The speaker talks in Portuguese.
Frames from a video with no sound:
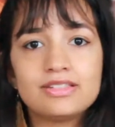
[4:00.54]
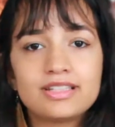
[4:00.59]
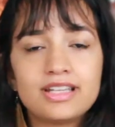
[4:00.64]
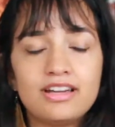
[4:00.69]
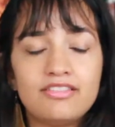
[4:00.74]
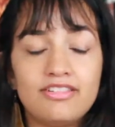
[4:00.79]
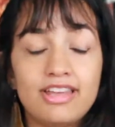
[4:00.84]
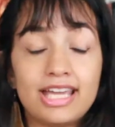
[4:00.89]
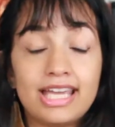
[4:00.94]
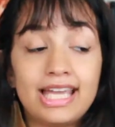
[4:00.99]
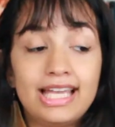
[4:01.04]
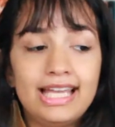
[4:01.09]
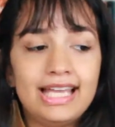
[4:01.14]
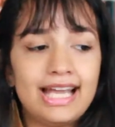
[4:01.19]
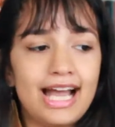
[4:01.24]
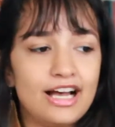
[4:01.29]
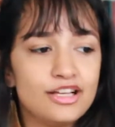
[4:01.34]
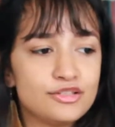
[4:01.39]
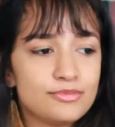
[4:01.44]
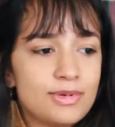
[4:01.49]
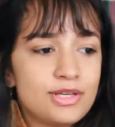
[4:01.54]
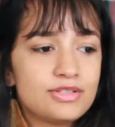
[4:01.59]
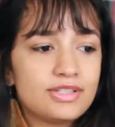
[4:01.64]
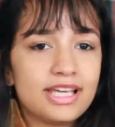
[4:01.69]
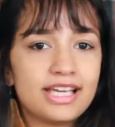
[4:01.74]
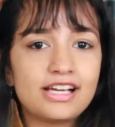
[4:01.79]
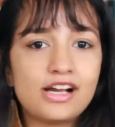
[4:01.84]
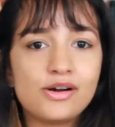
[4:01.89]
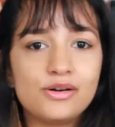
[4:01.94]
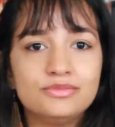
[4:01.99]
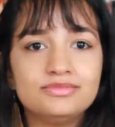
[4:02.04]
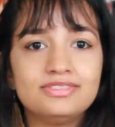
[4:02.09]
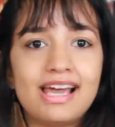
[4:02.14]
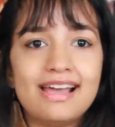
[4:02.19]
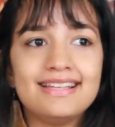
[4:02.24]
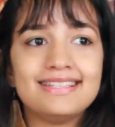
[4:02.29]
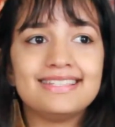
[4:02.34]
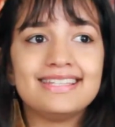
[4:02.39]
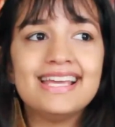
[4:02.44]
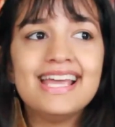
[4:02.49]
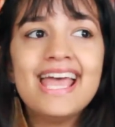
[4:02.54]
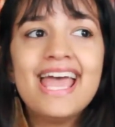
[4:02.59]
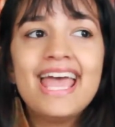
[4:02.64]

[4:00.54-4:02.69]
escrever aquele caso. Mas o que, que acontece?